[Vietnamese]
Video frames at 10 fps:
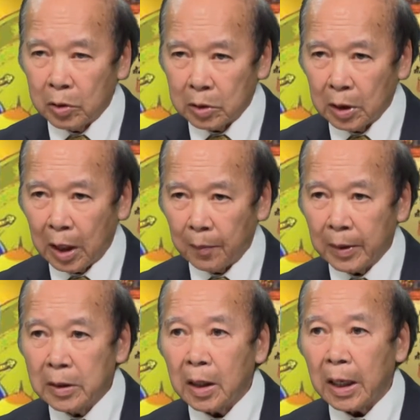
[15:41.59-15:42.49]
tức là
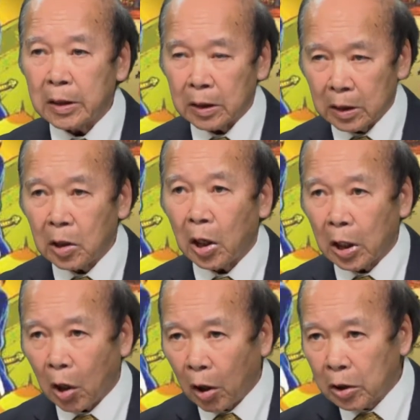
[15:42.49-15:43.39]
mất nước từ cái thời
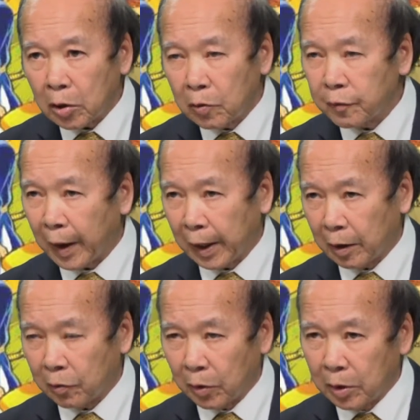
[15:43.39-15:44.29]
đó rồi không phải
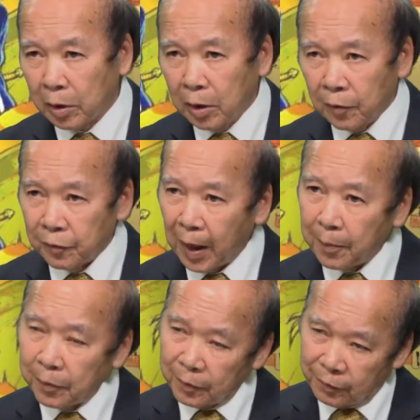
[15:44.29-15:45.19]
là quân pháp